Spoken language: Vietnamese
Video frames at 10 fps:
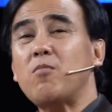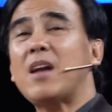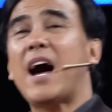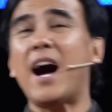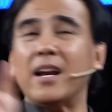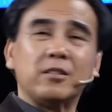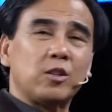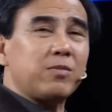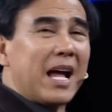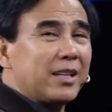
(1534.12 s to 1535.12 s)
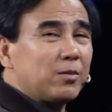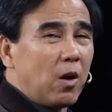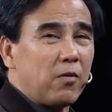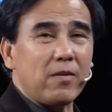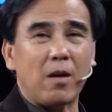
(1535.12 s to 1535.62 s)
thắng xong lên Chúng
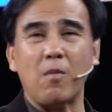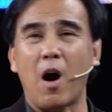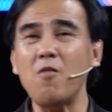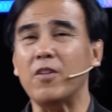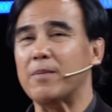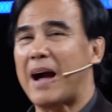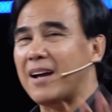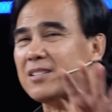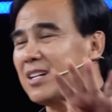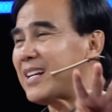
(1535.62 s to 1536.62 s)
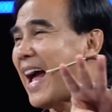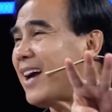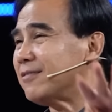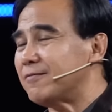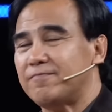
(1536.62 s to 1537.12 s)
ta tiếp tục với vòng 4 Vì bạn
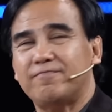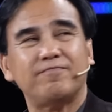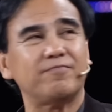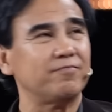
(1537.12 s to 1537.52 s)
xứng đáng